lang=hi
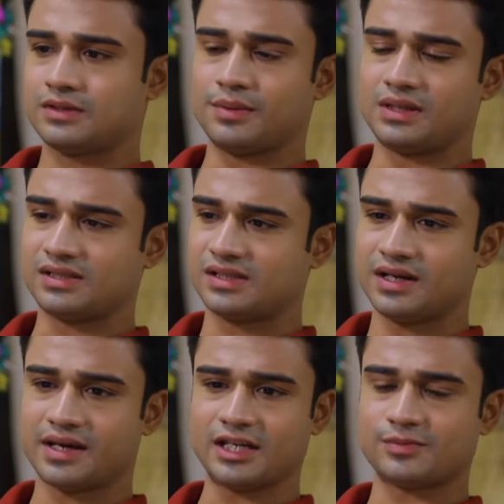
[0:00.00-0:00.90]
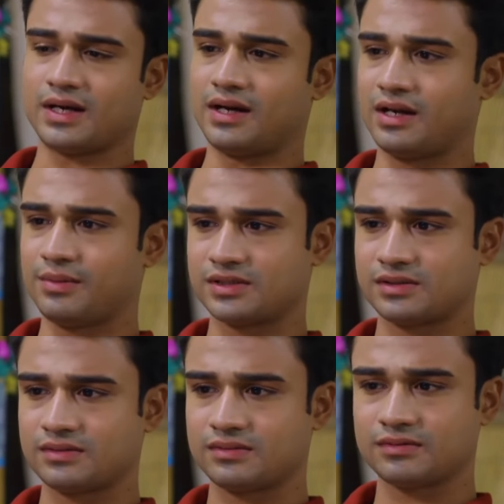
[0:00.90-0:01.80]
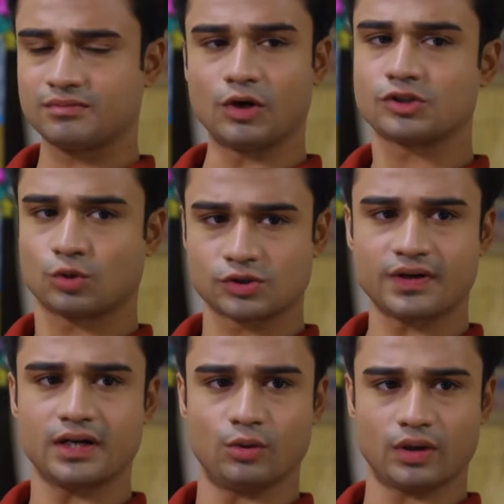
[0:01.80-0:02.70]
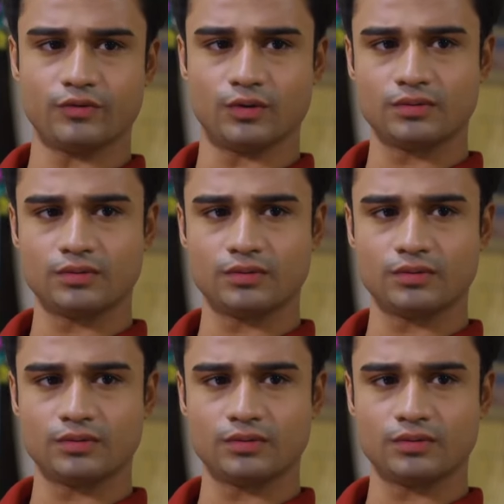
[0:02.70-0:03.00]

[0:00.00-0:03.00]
ज़बरदस्ती का केस बना रहे हैं बस बहुत सोर्स वाले लोग हैं वो